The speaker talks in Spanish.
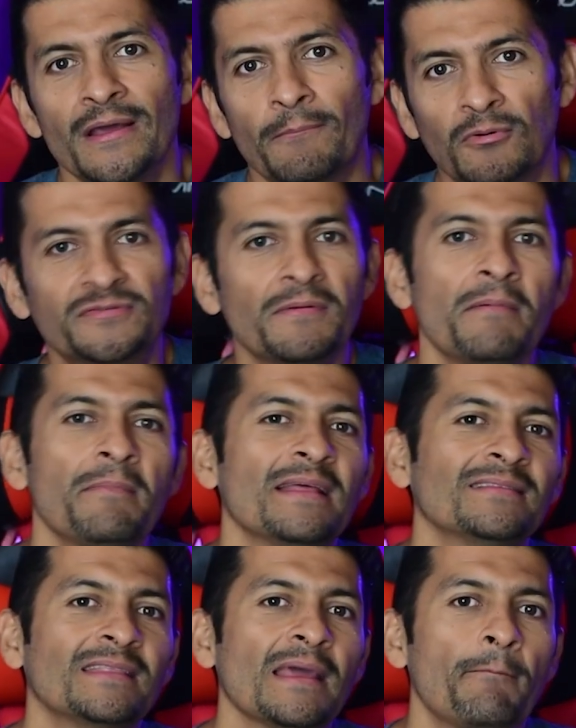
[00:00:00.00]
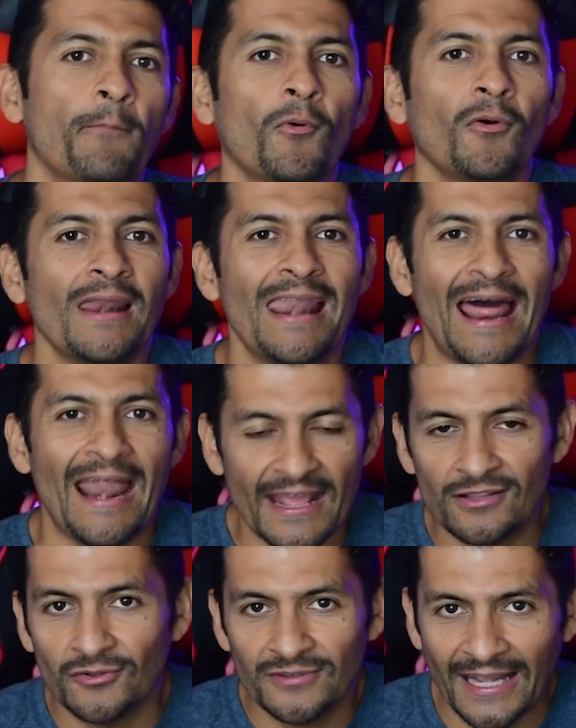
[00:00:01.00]
posiblemente por la
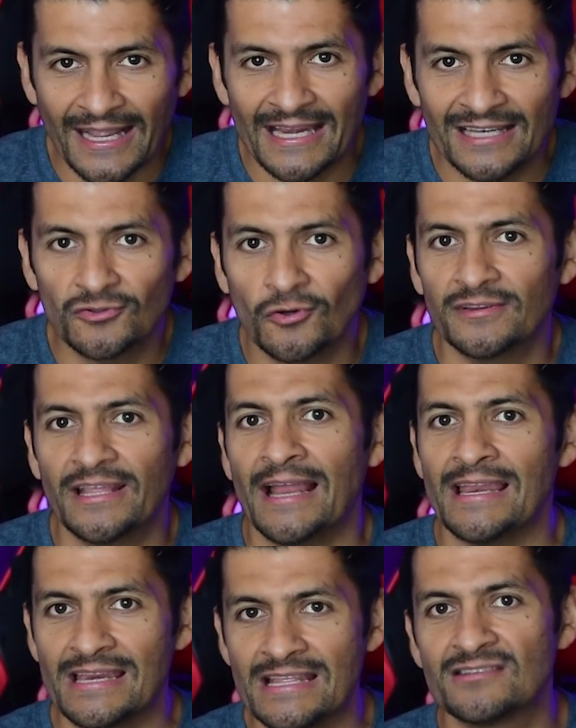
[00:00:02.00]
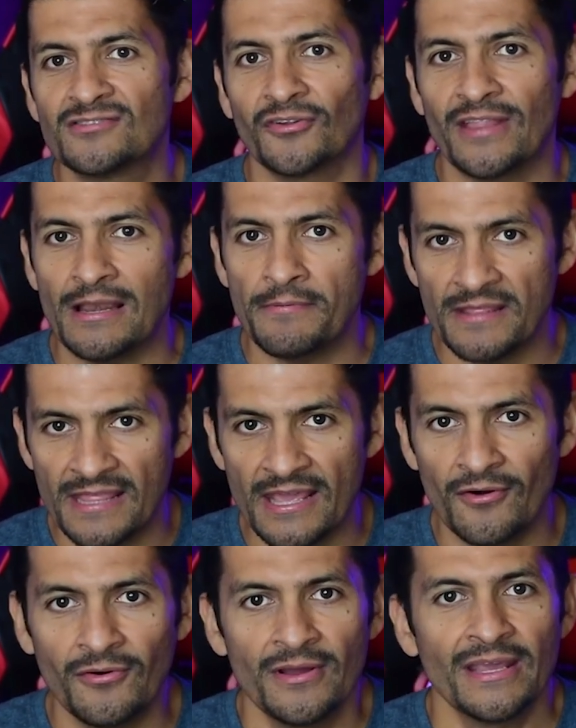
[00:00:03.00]
anécdota que les conté al inicio del
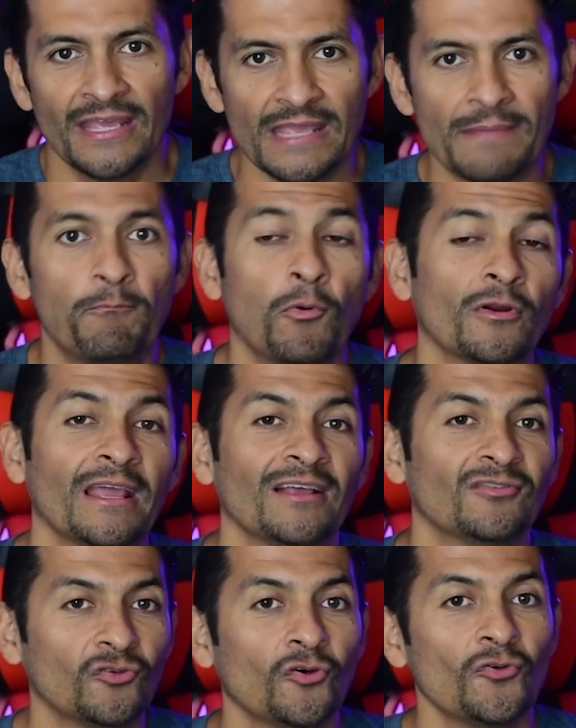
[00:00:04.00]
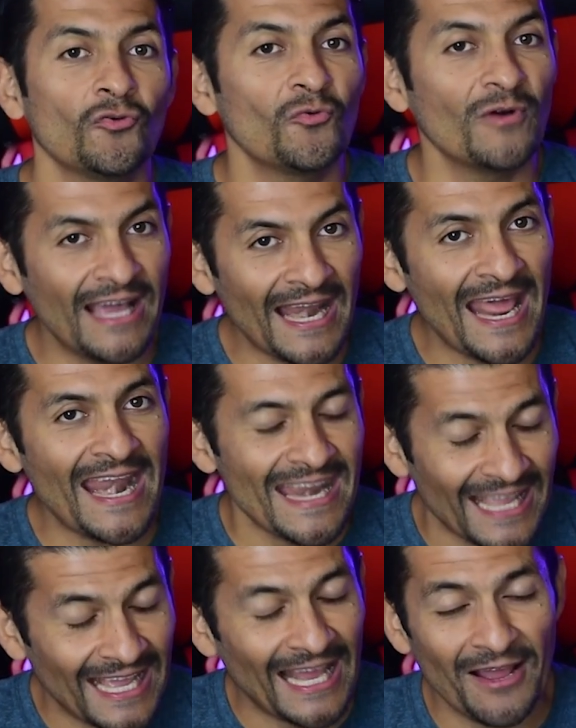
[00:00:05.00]
video y porque soy un gran,
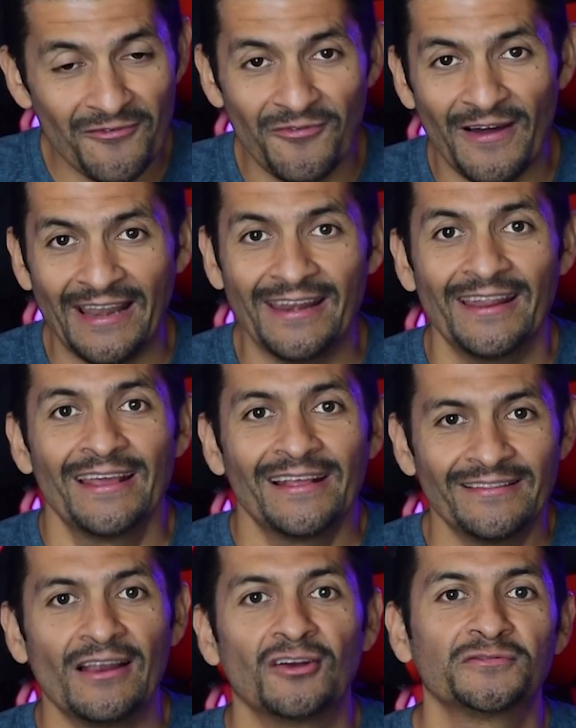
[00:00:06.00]
gran fan de los